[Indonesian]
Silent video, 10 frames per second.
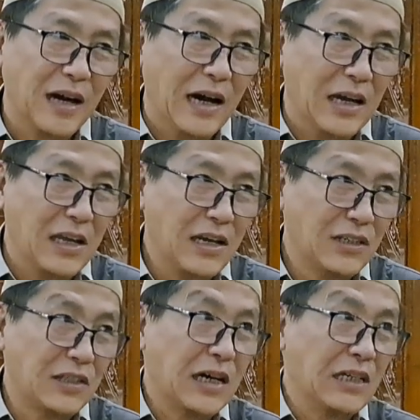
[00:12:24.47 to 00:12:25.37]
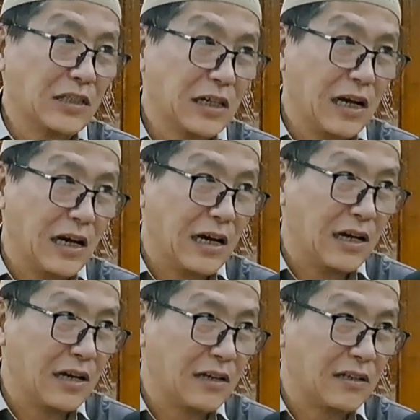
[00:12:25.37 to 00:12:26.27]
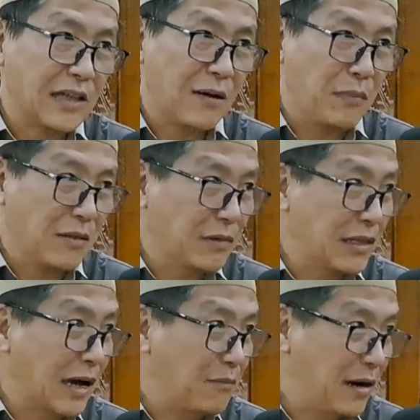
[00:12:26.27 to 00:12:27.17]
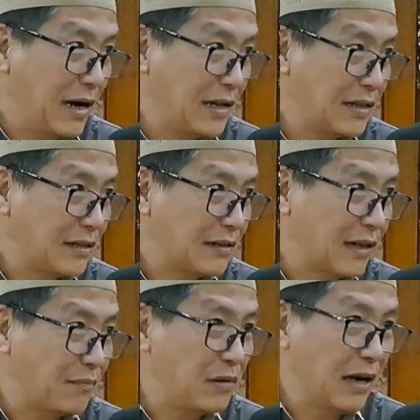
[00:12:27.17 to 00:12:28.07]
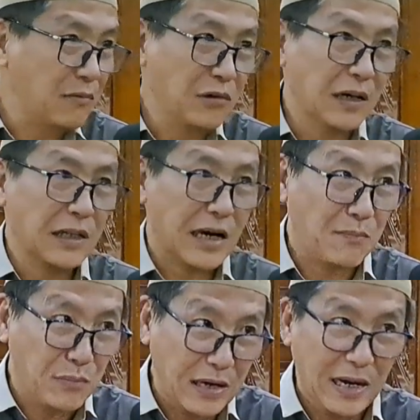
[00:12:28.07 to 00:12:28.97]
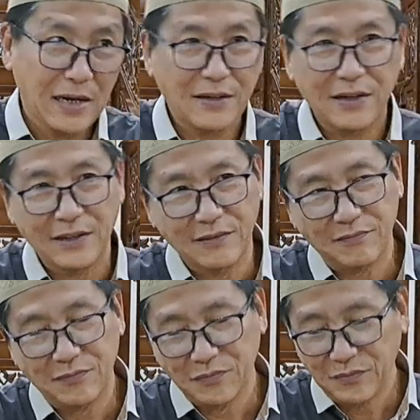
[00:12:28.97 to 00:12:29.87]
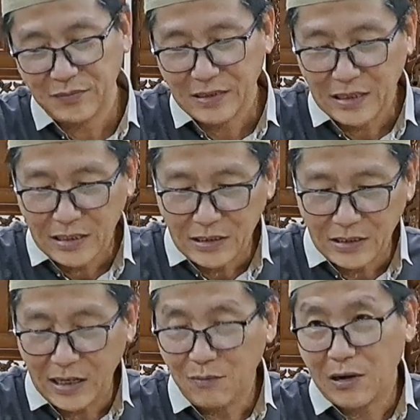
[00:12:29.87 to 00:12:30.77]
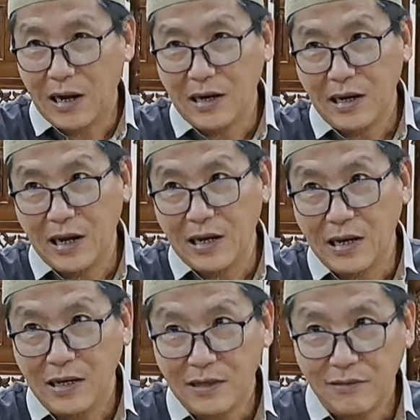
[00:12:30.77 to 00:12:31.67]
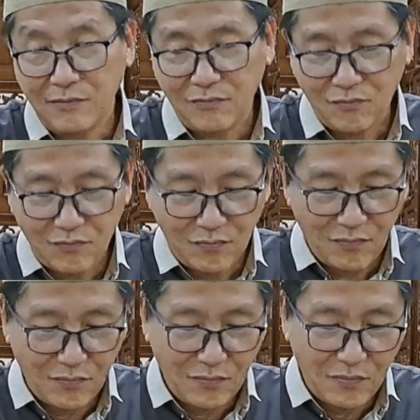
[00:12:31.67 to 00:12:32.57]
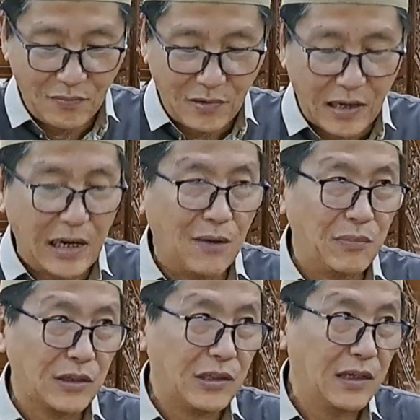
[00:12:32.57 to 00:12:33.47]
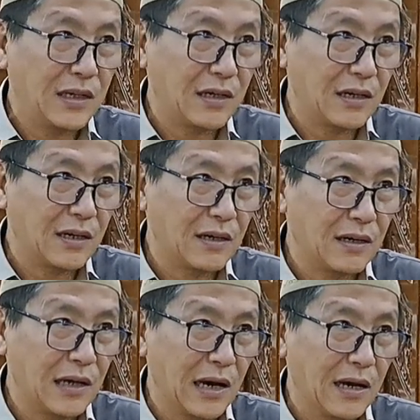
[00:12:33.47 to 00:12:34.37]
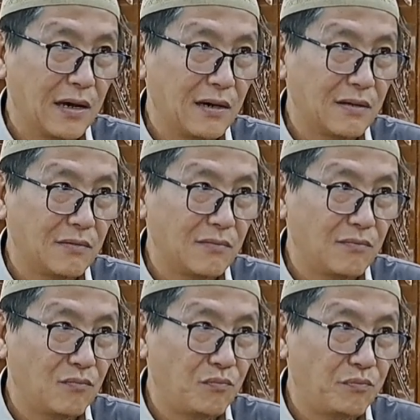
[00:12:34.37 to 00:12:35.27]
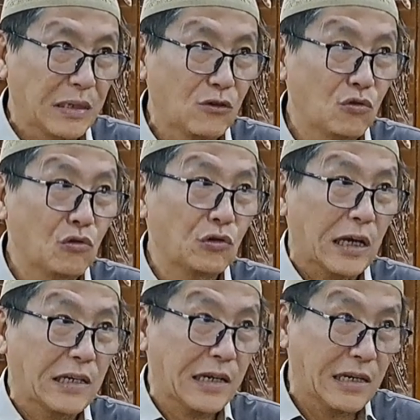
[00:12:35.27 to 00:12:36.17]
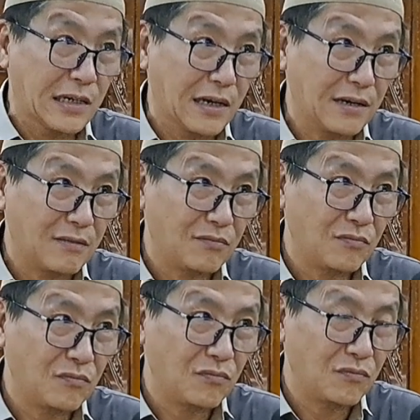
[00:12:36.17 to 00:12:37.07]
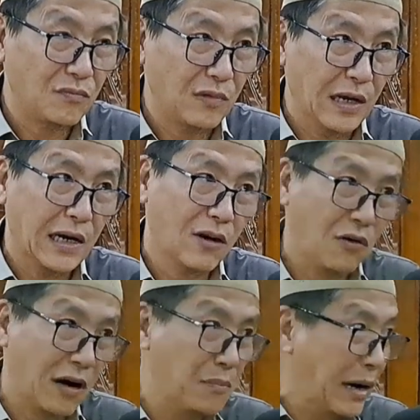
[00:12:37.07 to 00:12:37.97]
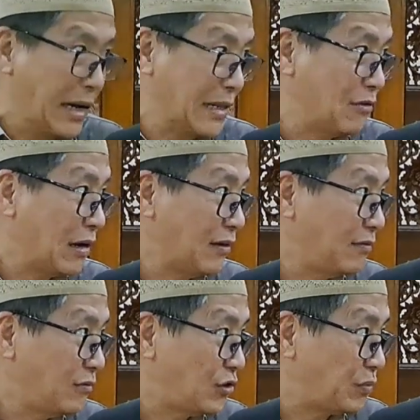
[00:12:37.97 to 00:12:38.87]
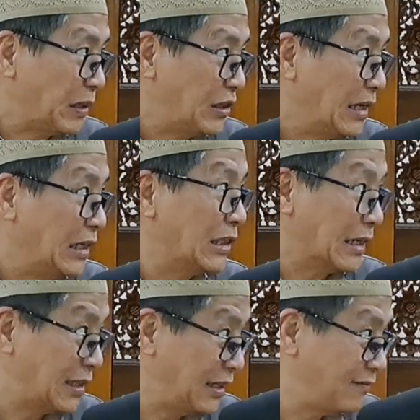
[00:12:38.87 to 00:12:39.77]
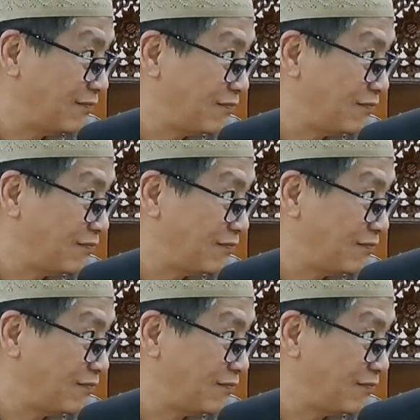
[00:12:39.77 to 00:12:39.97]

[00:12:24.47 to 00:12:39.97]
Akhirnya setengah-setengah. Tamat metamat tapi nggak punya keterampilan. Saya berandai-andai kenapa sih nggak penjurusan saja. Ya kalau orang barat itu kan spesialisasi.